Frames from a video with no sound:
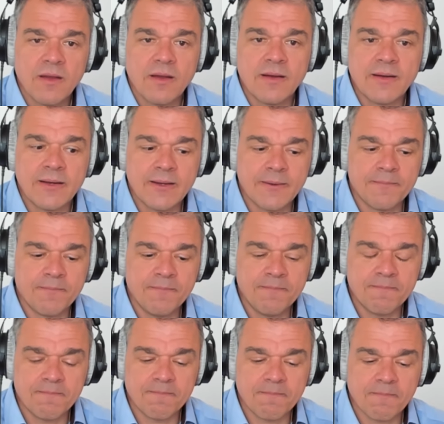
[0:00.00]

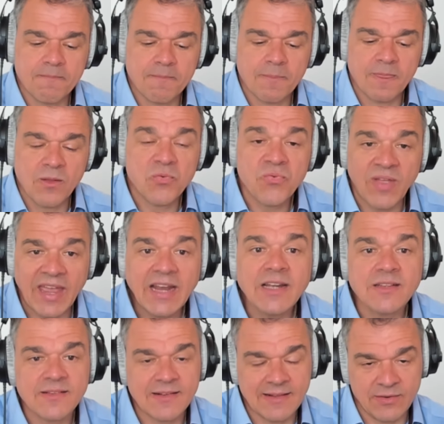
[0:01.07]
ähm,
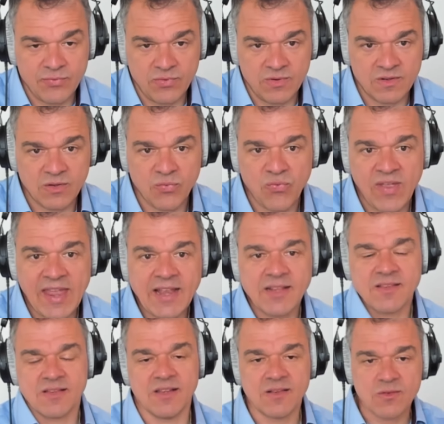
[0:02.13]
Facts liefern. Also
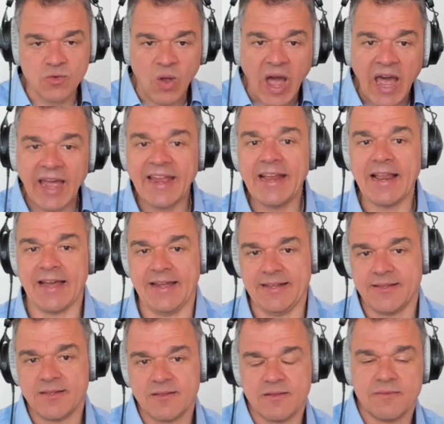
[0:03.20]
Facts sind so
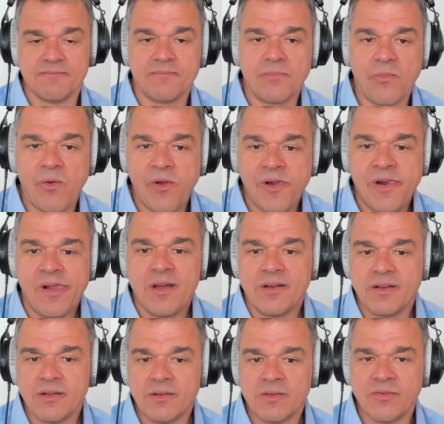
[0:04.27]
Highlights.
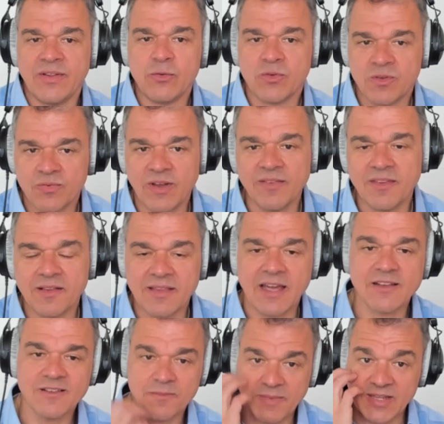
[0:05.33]
Und wenn du
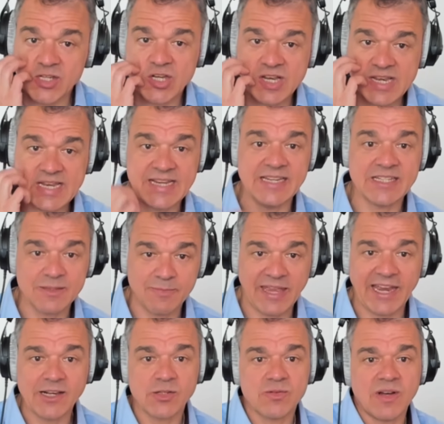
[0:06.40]
20.000 Menschen liest,
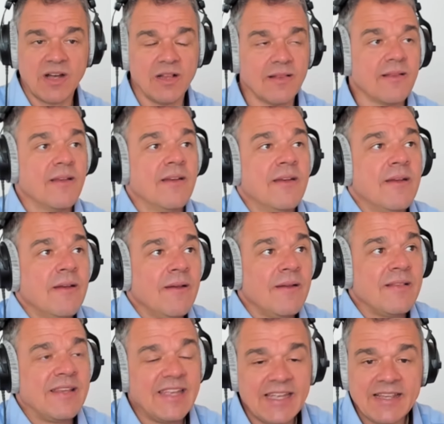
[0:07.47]
merkst du halt,
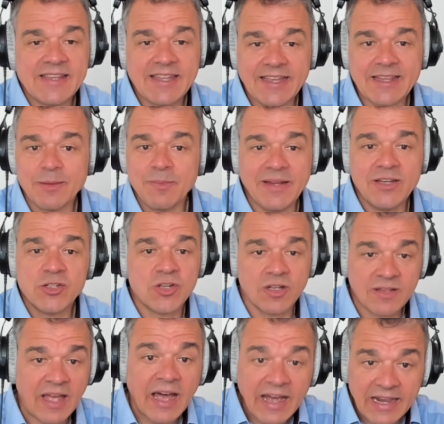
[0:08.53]
nicht jeder Mensch
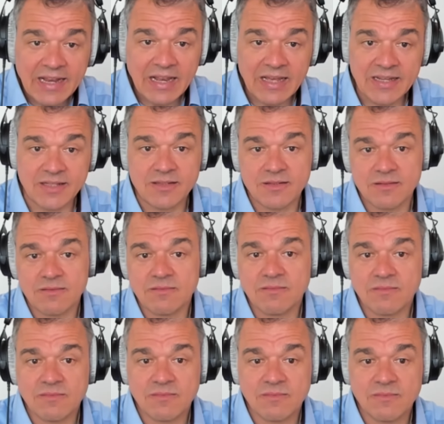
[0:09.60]
hat Highlights.
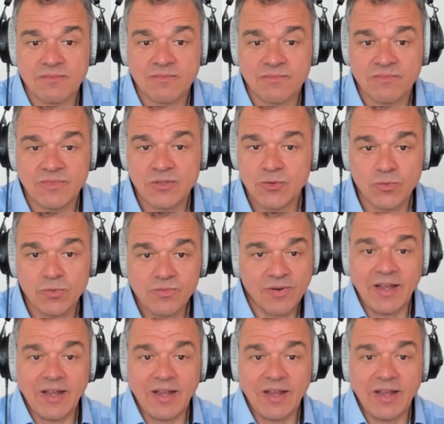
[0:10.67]
Wieso?